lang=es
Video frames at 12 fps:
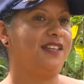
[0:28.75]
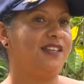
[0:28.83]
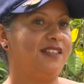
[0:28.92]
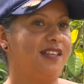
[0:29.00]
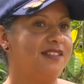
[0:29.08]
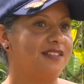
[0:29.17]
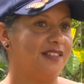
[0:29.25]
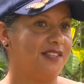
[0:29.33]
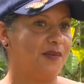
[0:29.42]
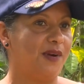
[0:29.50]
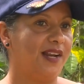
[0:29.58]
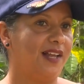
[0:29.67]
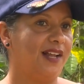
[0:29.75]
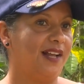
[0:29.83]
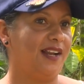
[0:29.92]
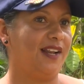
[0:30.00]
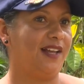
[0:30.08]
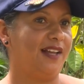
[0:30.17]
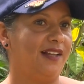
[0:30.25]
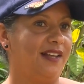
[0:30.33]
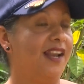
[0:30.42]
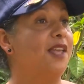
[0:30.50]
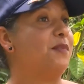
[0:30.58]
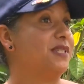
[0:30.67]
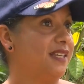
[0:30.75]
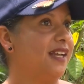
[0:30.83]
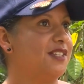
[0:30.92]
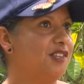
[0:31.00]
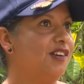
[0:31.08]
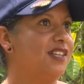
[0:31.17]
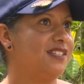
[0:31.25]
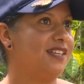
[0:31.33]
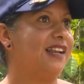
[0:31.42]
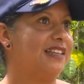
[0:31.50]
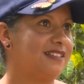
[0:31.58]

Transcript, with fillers: y de incentivar a, la, investigación en sí, a la